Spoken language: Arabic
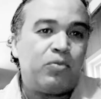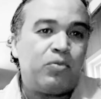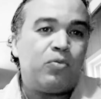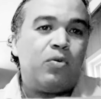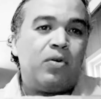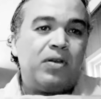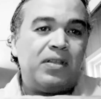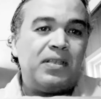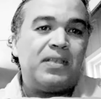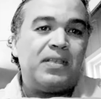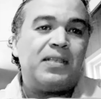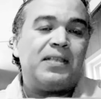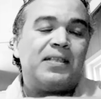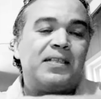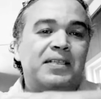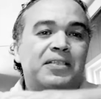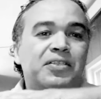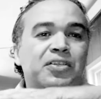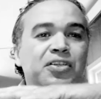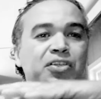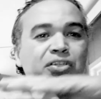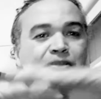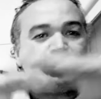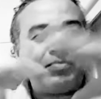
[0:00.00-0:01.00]
هو اللي
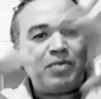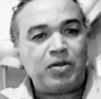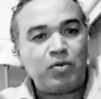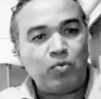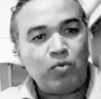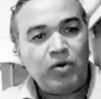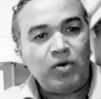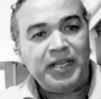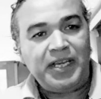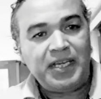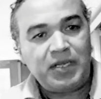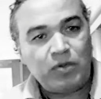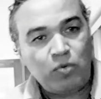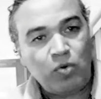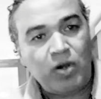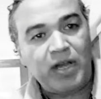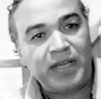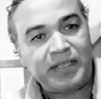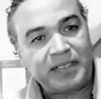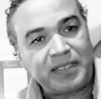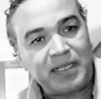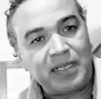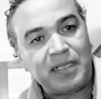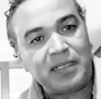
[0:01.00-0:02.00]
تيشمل هو
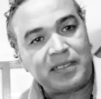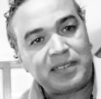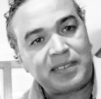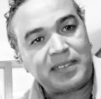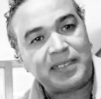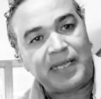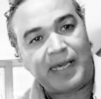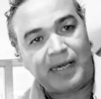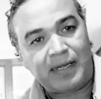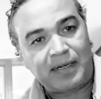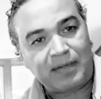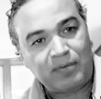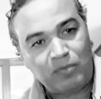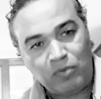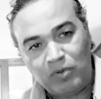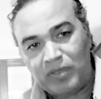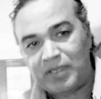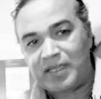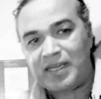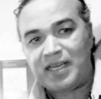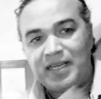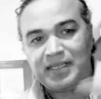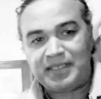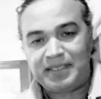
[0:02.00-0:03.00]
الحواء ديال السحر هو
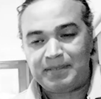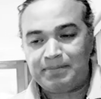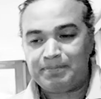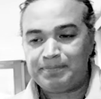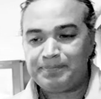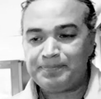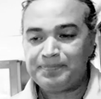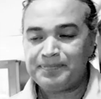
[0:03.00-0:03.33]
الكذب